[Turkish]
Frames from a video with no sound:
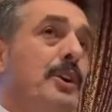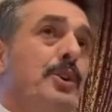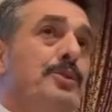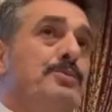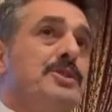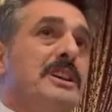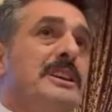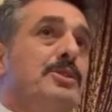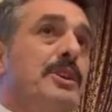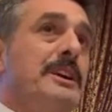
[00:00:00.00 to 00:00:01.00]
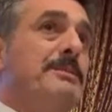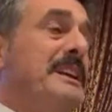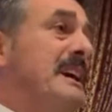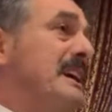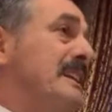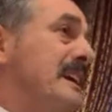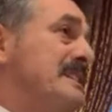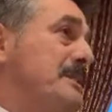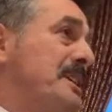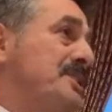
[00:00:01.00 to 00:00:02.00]
Önümüzdeki dönemde ne kadar
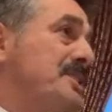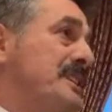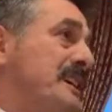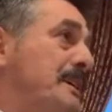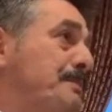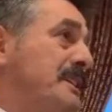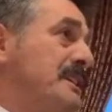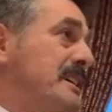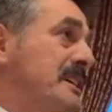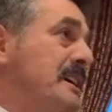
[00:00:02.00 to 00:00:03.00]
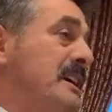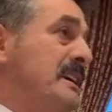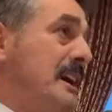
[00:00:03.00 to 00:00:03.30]
zaman içinde yapıldığı